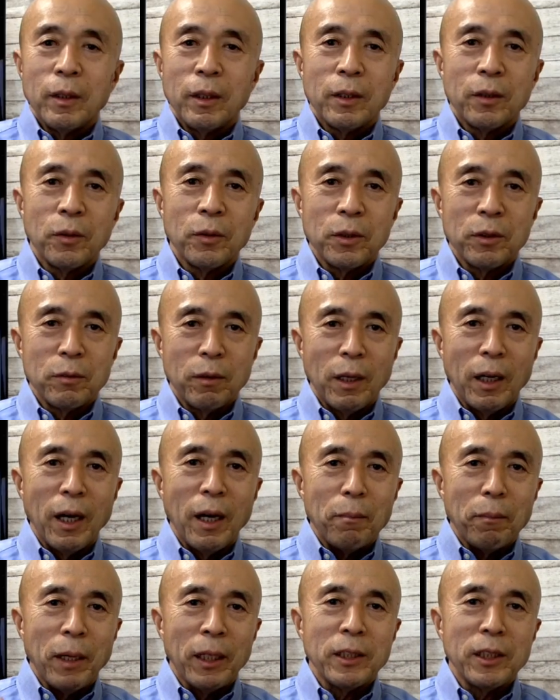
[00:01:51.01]
一つは
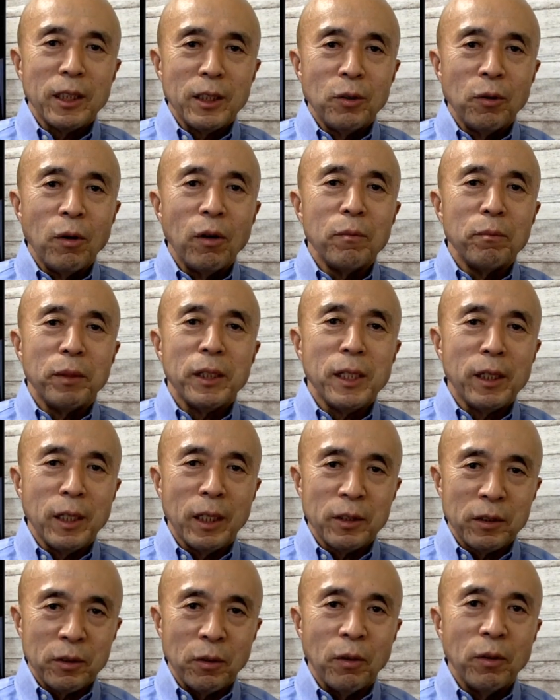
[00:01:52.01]
街の
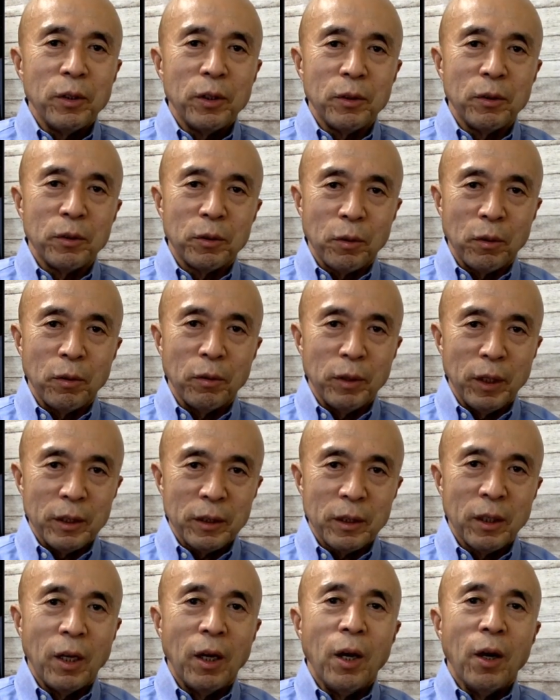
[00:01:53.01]
ビジネスというところで
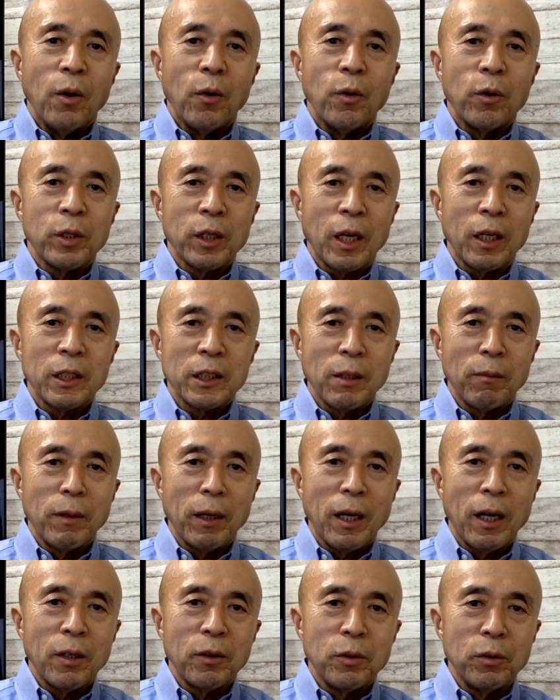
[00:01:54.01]
す。お客様
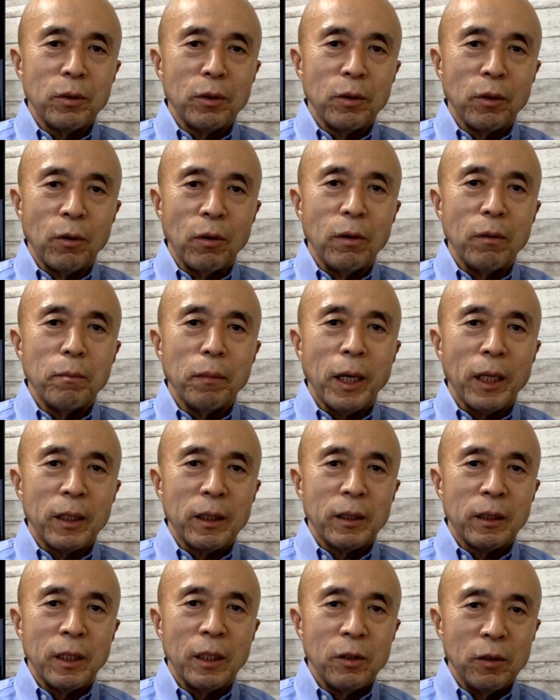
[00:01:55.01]
が来るのを待っ
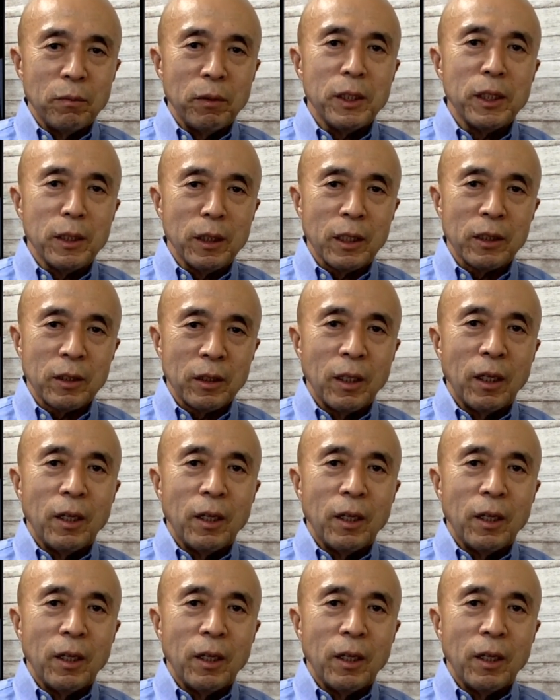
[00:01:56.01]
ているビジネス。